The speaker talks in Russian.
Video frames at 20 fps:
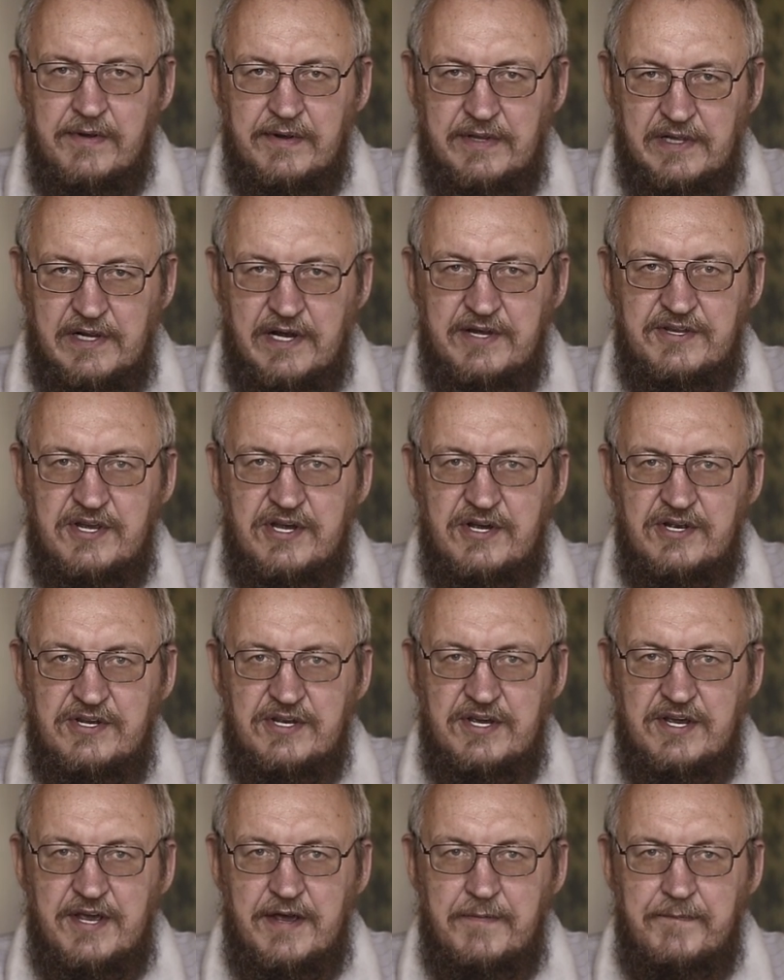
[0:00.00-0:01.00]
для этой
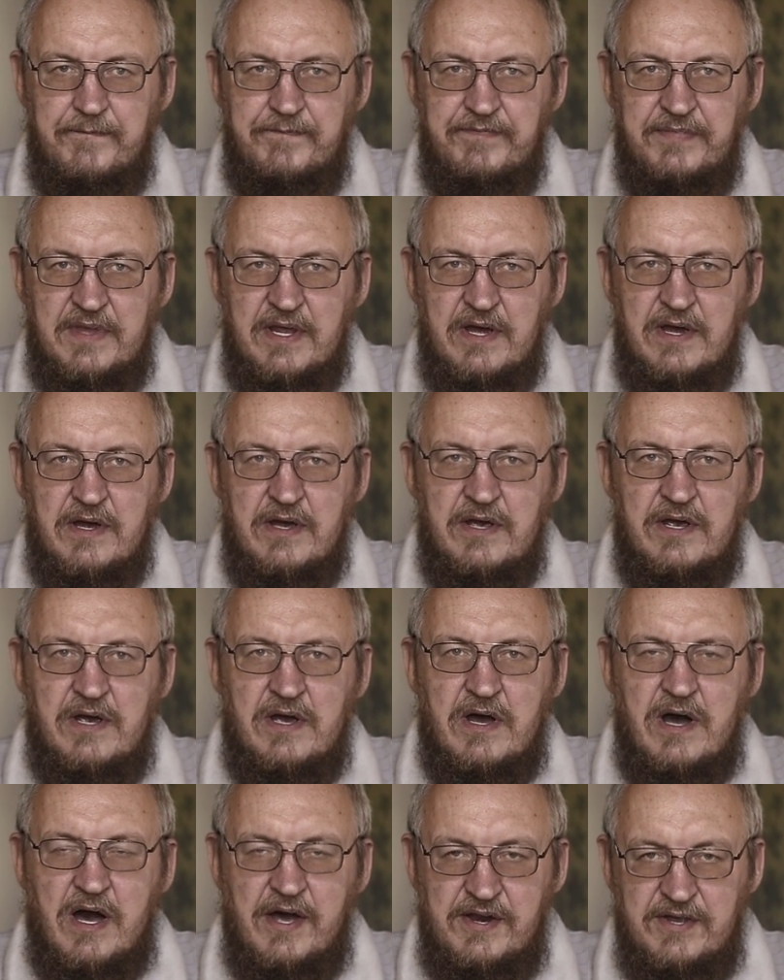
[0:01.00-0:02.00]
книги.
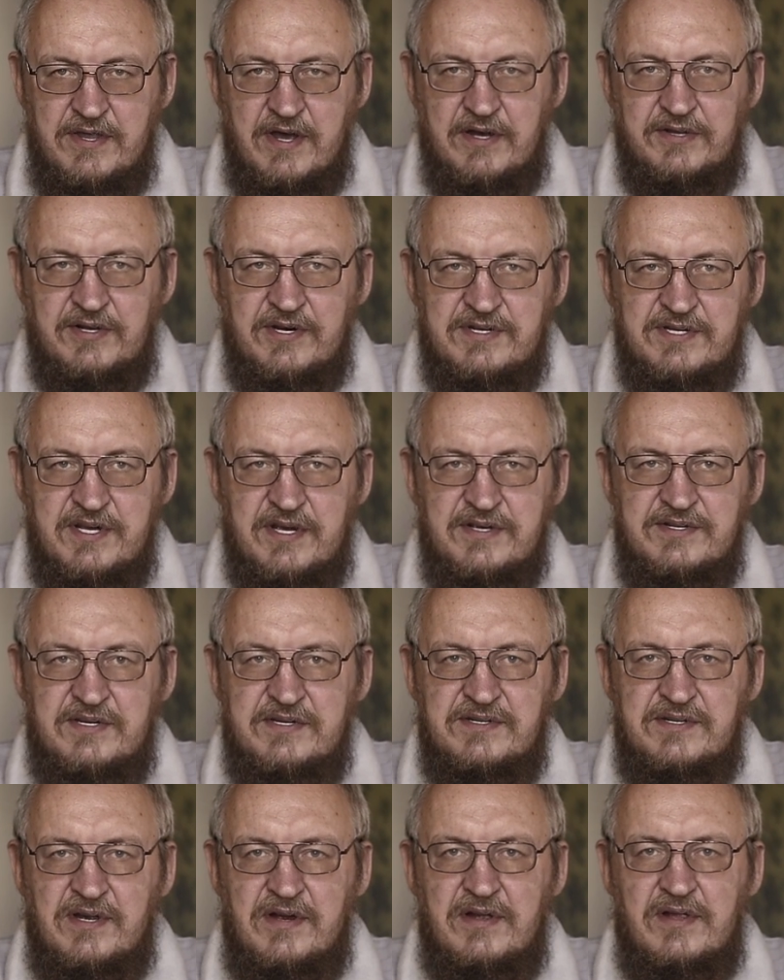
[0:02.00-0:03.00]
А редакторская
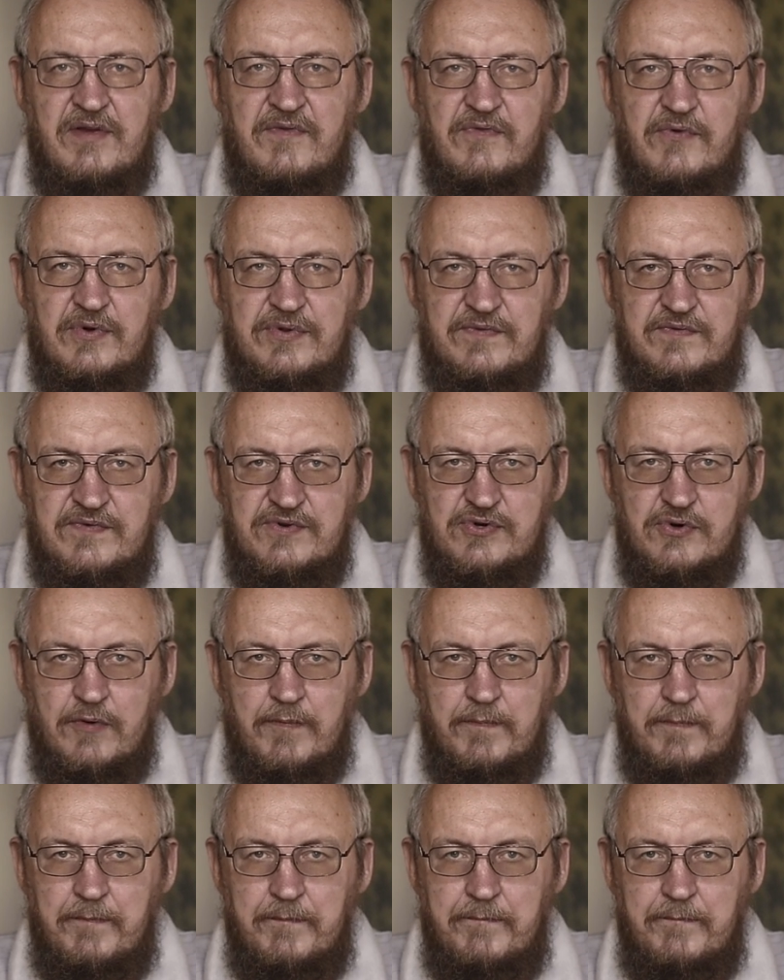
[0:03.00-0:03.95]
состояла вот в чем.